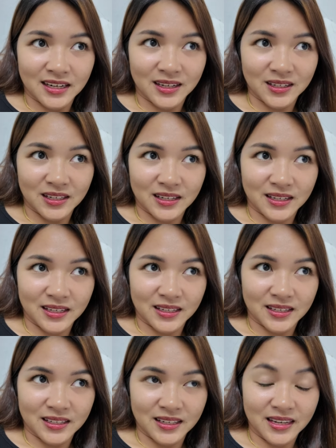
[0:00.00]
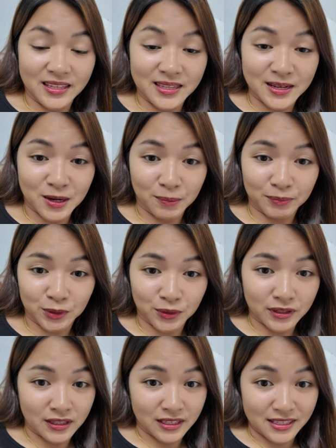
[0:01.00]
like leading up
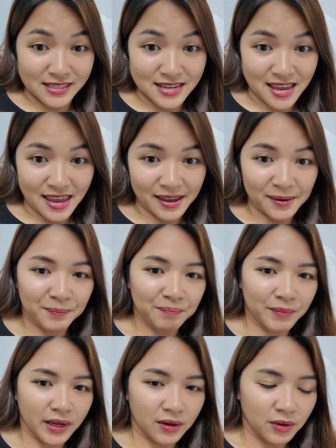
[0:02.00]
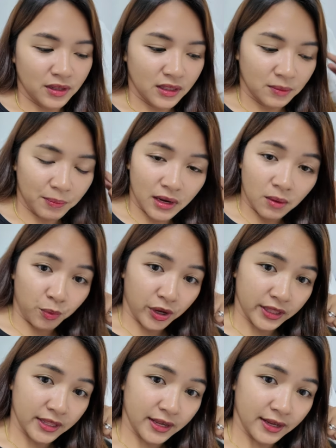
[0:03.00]
to the day pero hindi pala
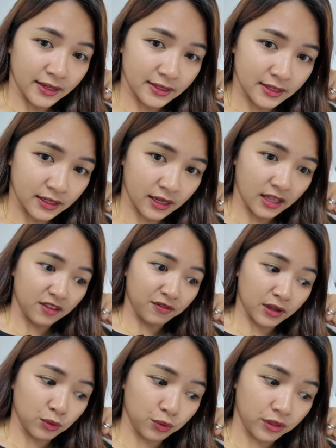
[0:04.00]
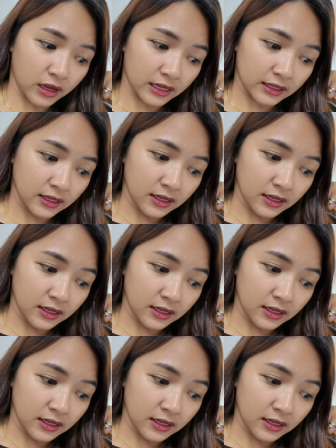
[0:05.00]
pwede and if I do that